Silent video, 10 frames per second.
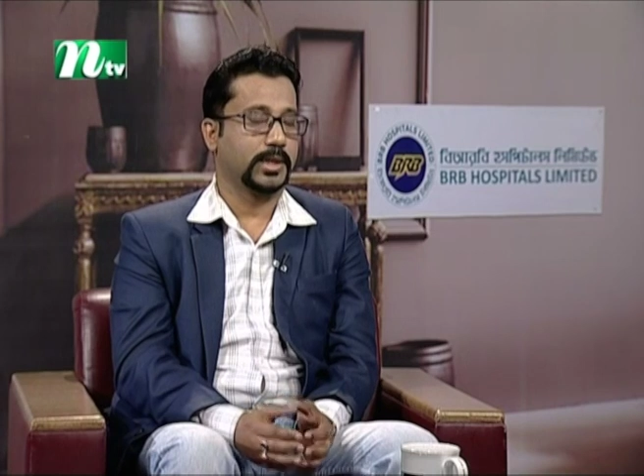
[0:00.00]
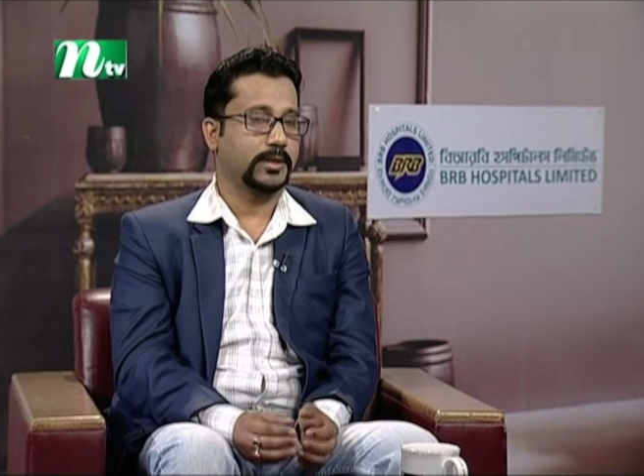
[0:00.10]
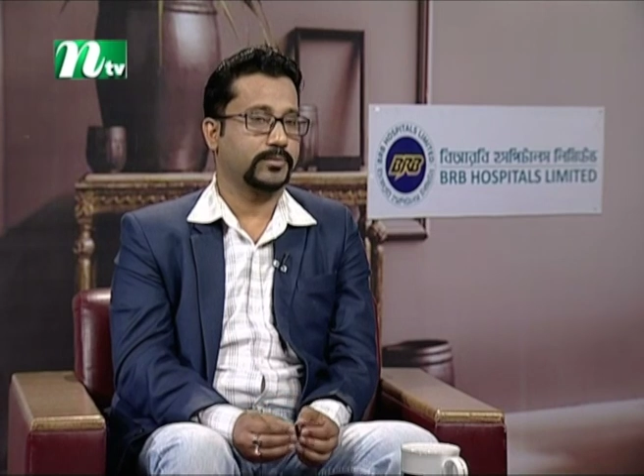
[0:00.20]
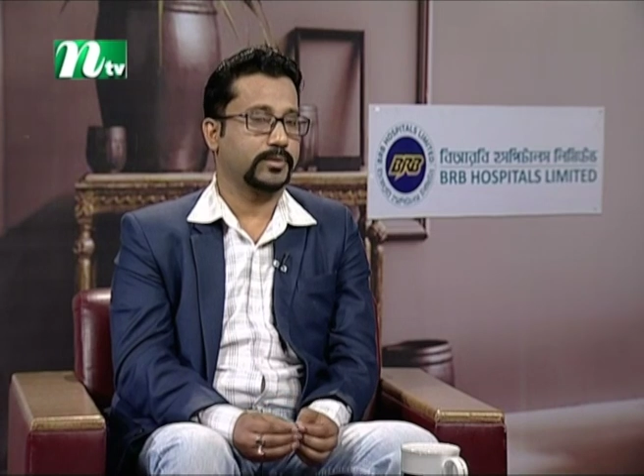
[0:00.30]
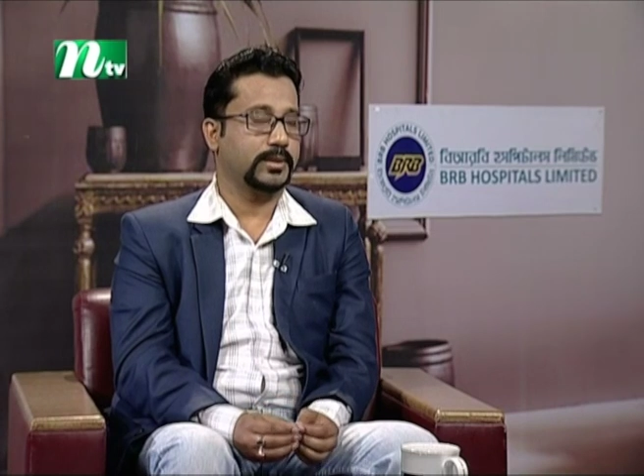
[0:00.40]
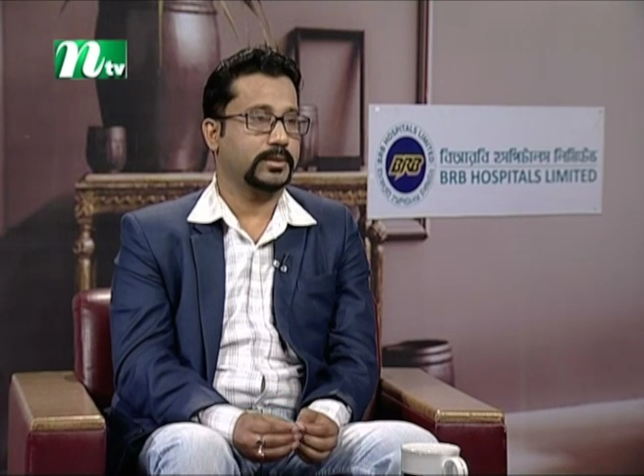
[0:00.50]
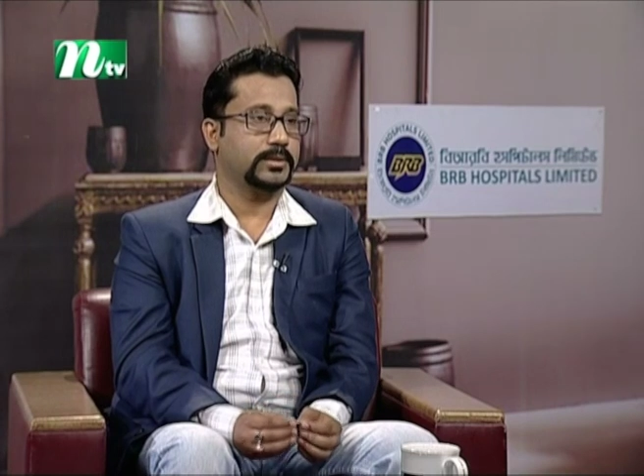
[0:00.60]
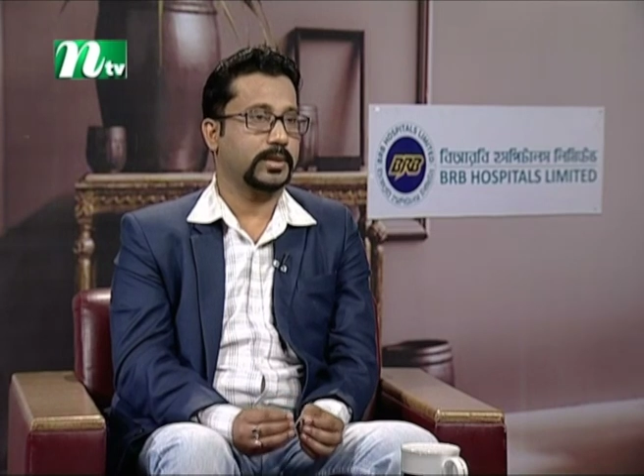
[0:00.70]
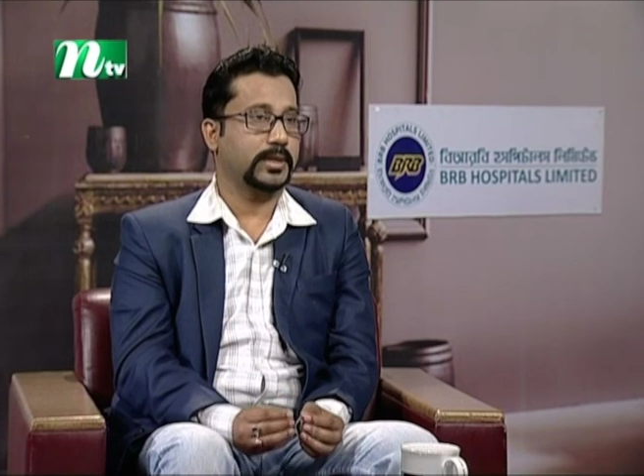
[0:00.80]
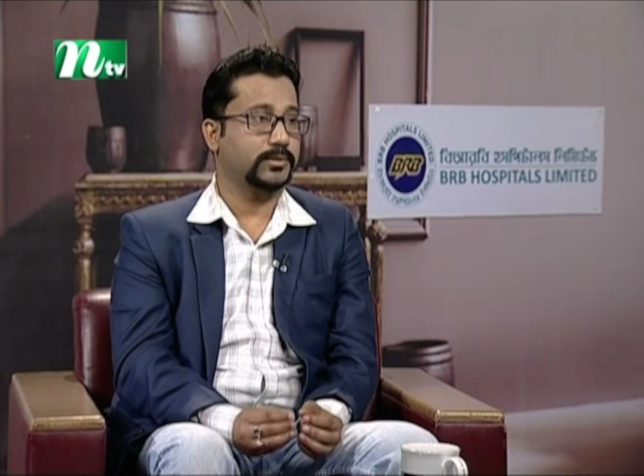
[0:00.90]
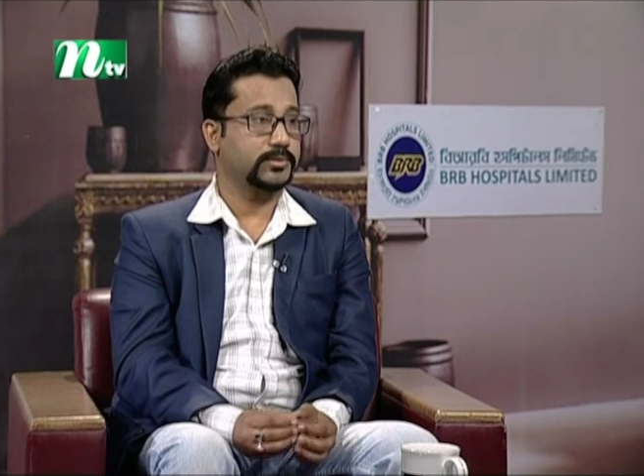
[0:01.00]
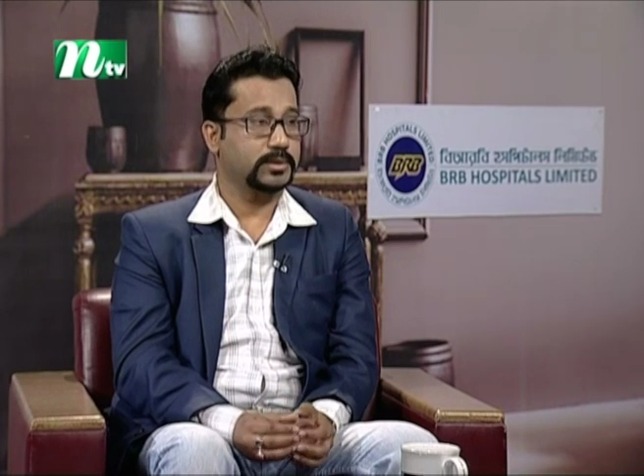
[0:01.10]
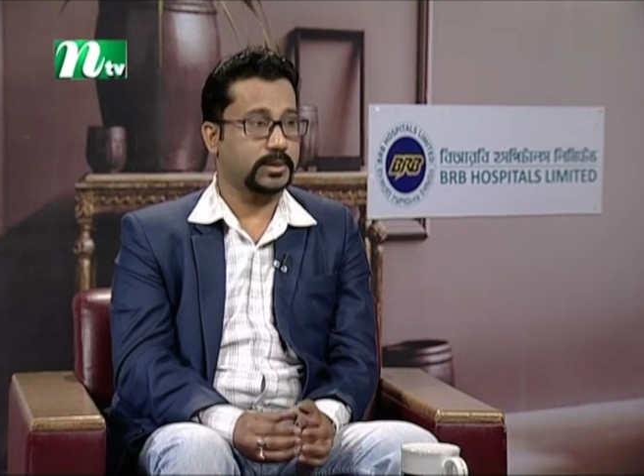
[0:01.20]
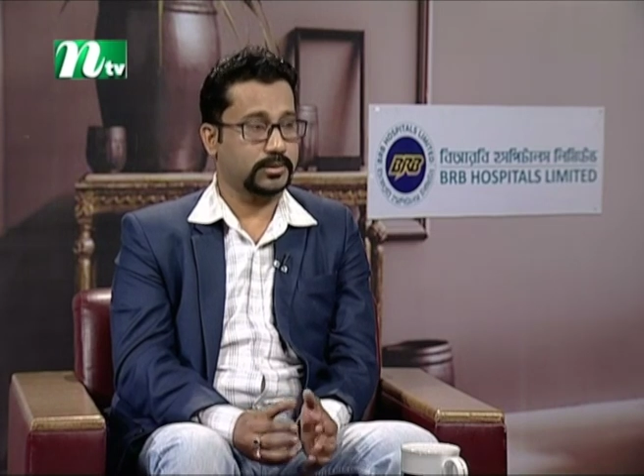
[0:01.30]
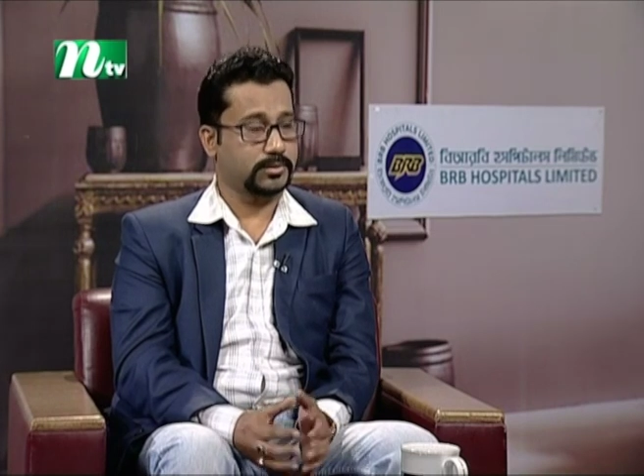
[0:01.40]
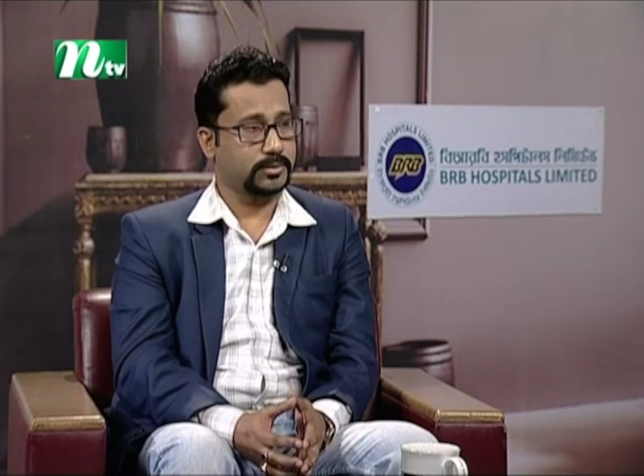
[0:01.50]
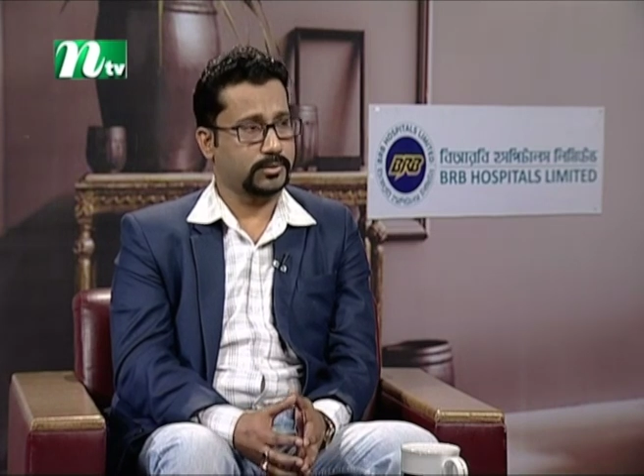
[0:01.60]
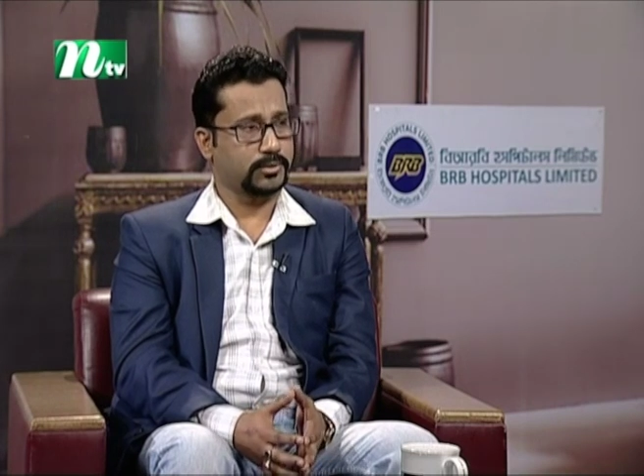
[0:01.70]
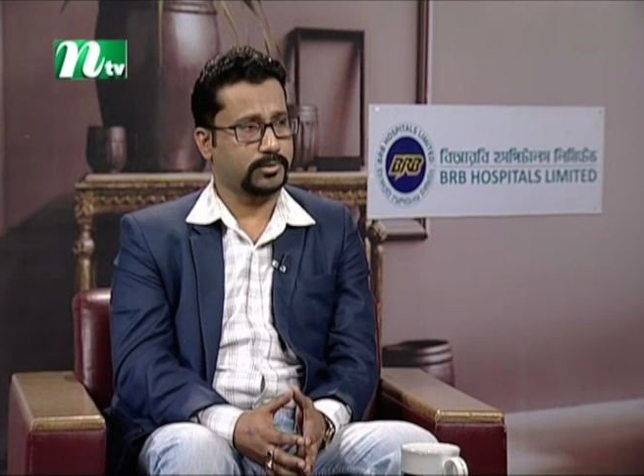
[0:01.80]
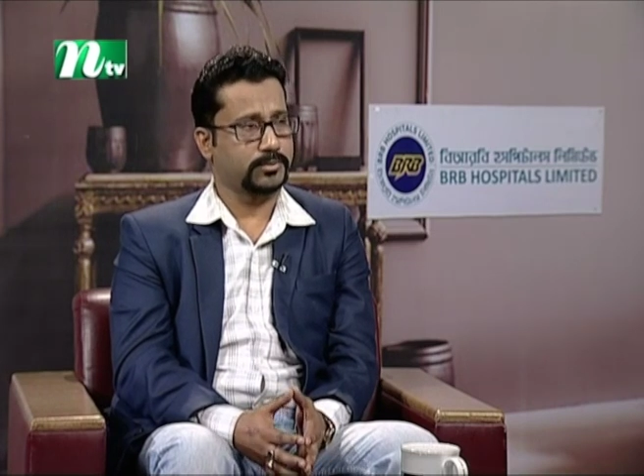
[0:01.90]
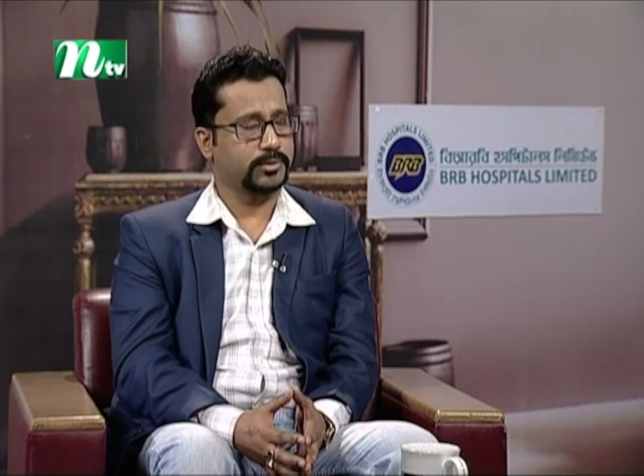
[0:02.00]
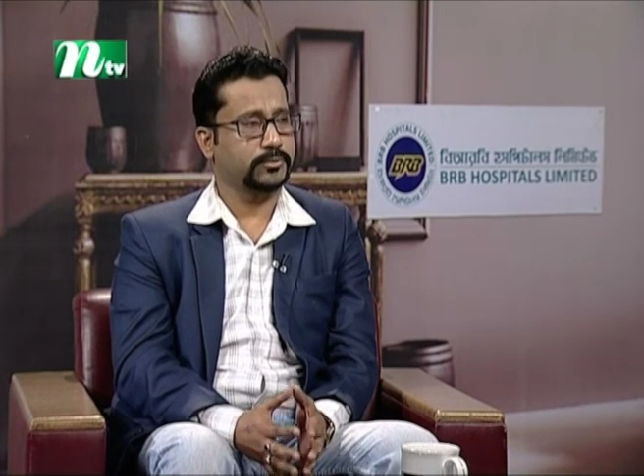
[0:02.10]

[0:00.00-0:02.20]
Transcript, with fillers: এখন এই অ্যান্ড্রোজেন এক ধরনের হরমোন